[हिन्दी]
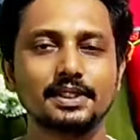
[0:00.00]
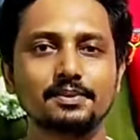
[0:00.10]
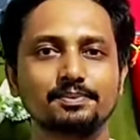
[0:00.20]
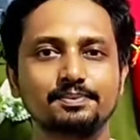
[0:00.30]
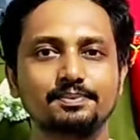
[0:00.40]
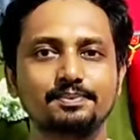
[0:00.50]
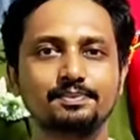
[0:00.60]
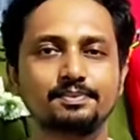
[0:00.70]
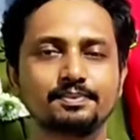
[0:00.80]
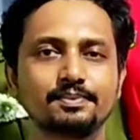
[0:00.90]
तो सर
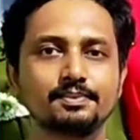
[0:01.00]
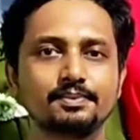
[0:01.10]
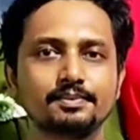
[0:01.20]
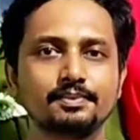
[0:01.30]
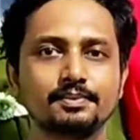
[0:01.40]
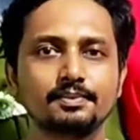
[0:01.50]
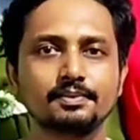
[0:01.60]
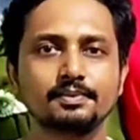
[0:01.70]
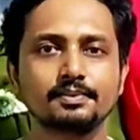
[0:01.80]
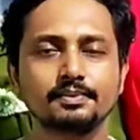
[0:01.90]
मिनिमम आपसे
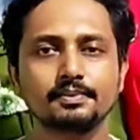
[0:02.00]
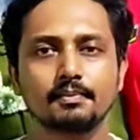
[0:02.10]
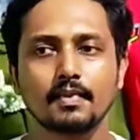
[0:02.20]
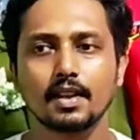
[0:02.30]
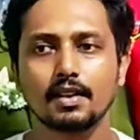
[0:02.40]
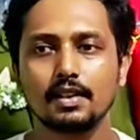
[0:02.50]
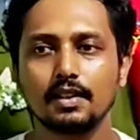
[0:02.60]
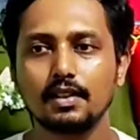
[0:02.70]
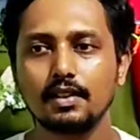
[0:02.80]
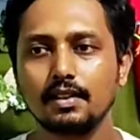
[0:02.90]
कितना का लेना पड़ेगा
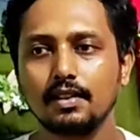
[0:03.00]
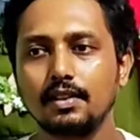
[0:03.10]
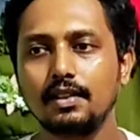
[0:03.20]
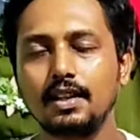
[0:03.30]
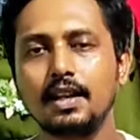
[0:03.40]
होलसेल में अगर हम लेंगे तो?